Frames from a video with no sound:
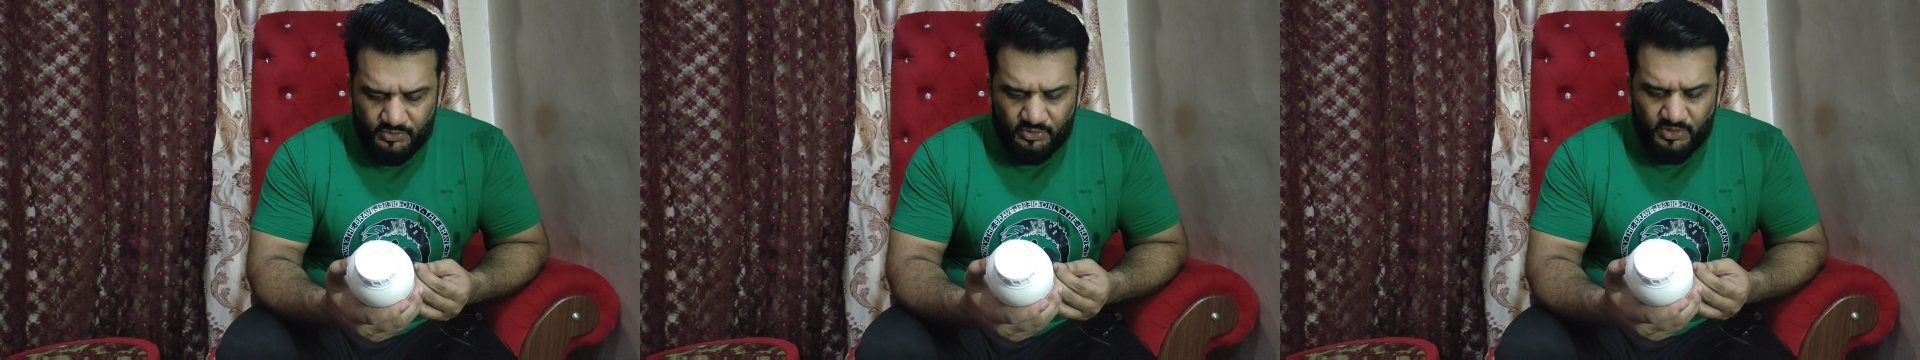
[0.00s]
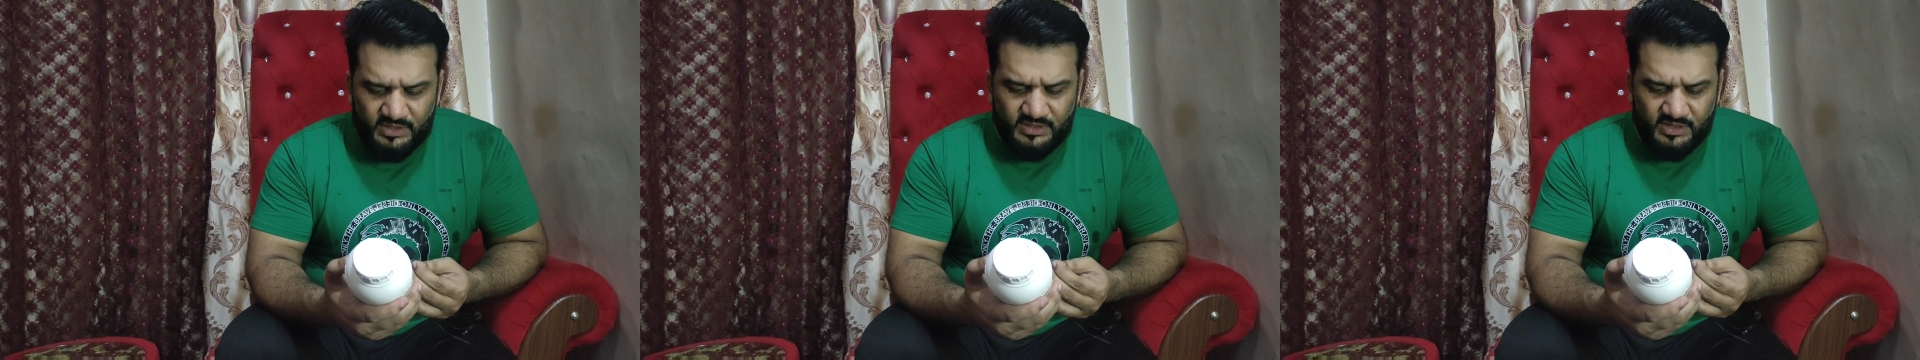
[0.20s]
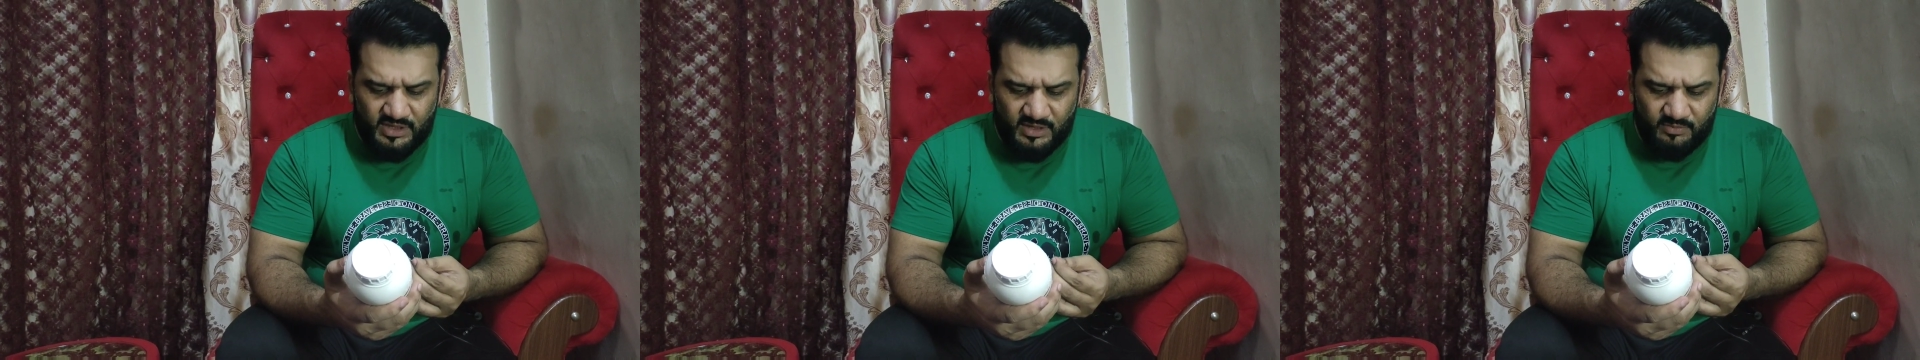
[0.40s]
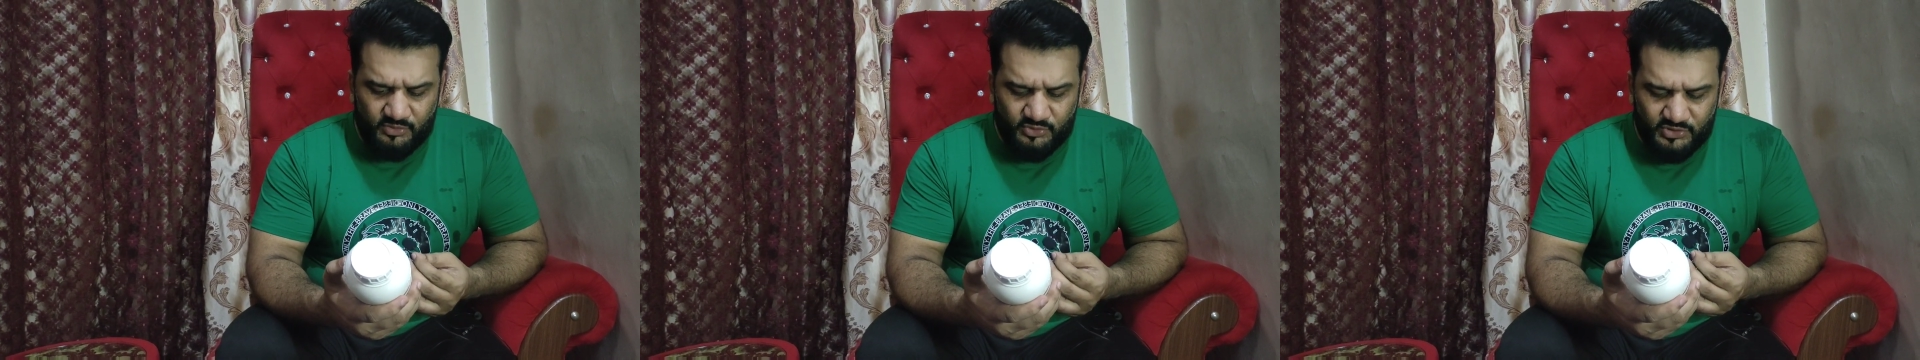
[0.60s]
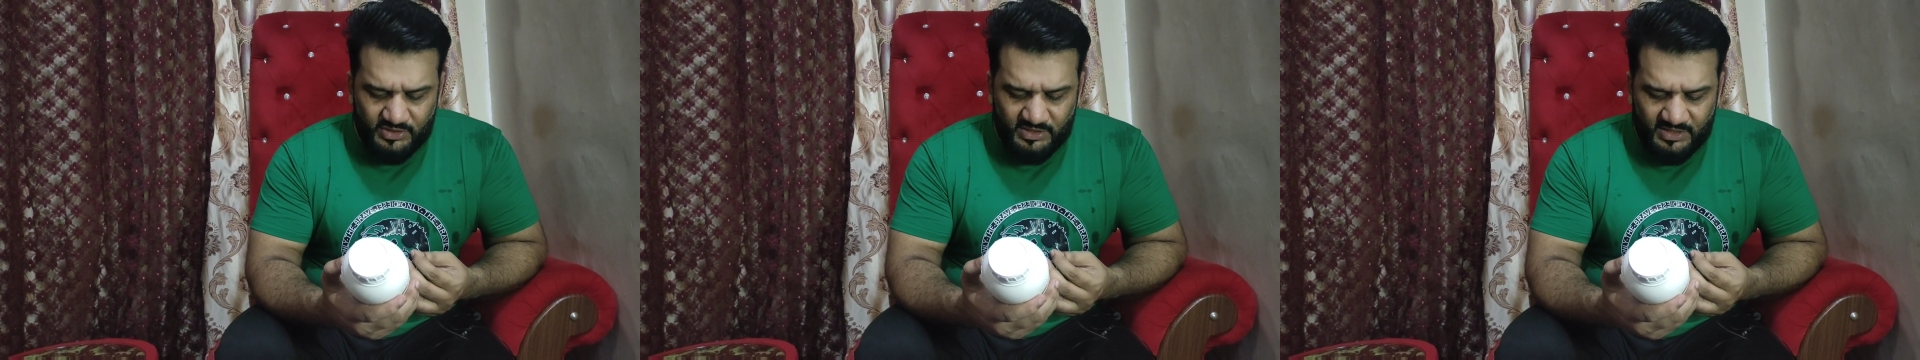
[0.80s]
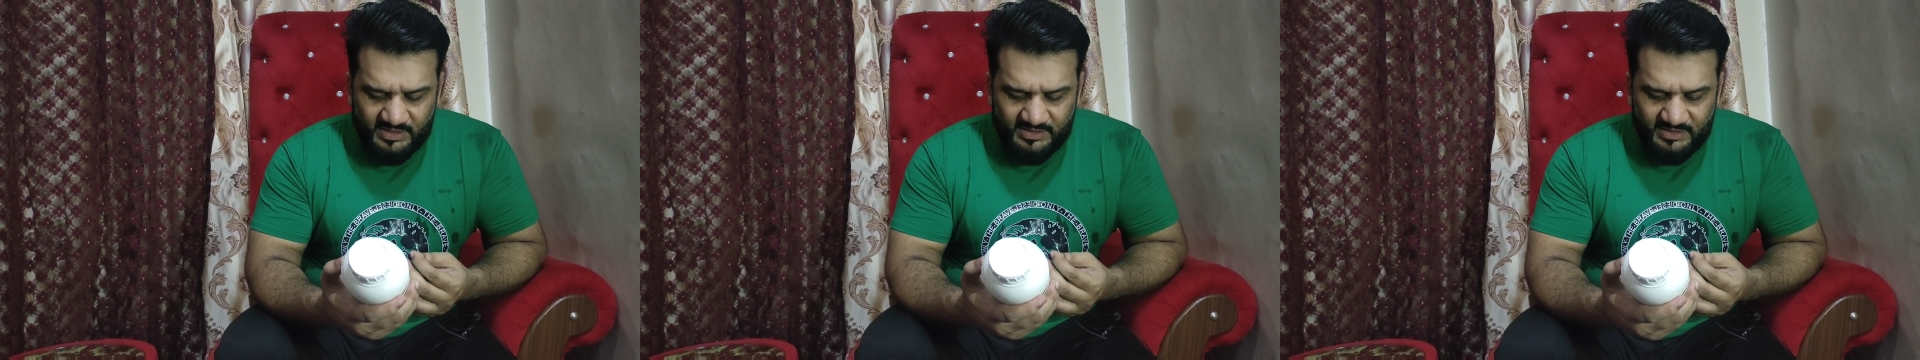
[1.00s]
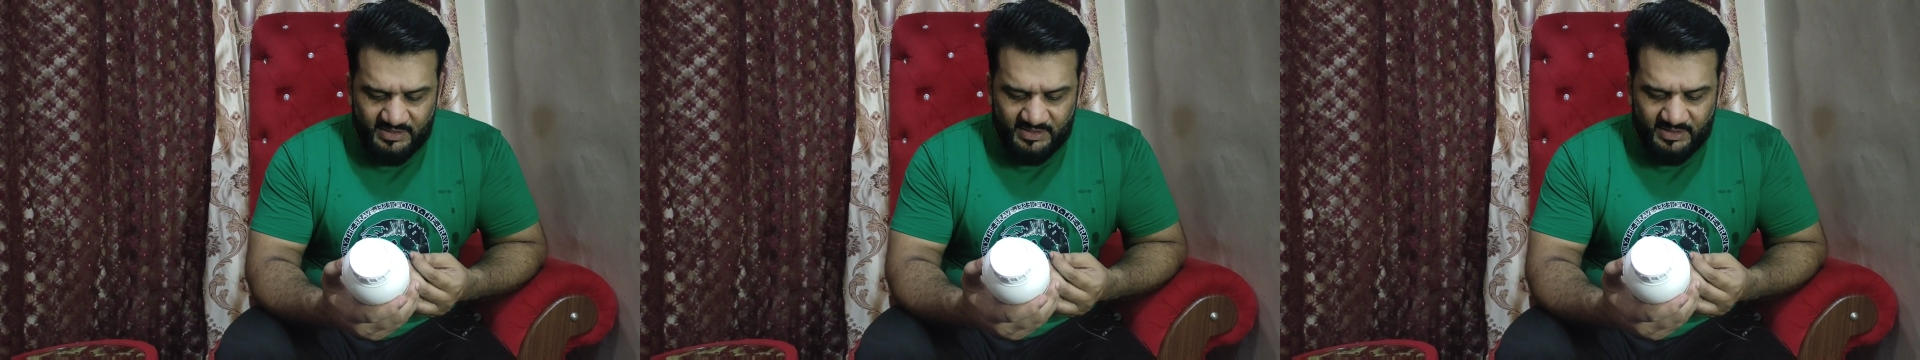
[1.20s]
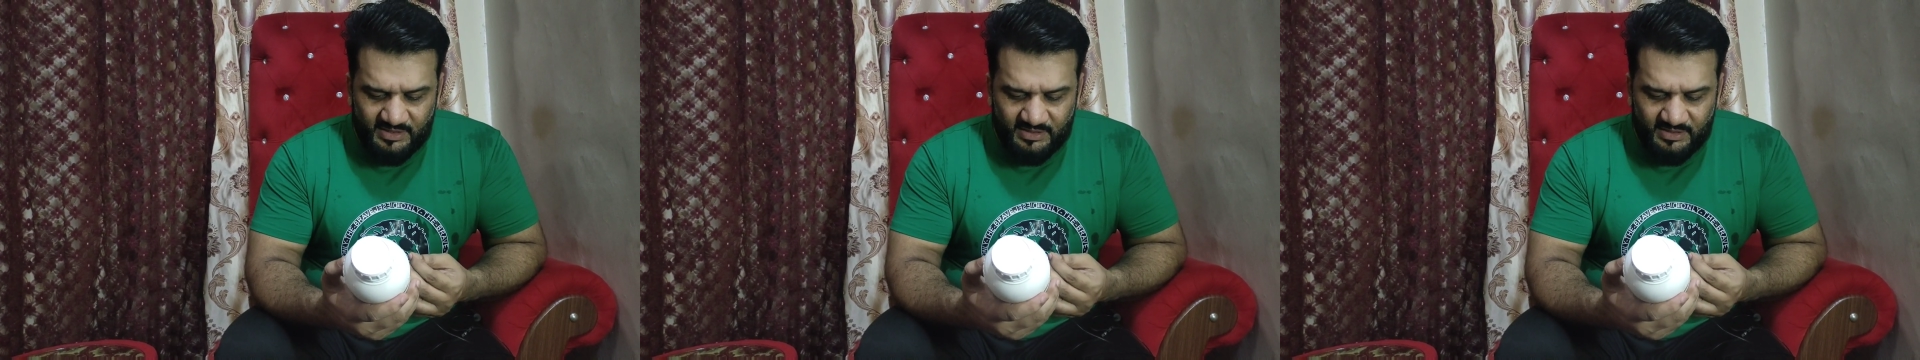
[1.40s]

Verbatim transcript: थोड़ा सा नाम मुश्किल है इसलिए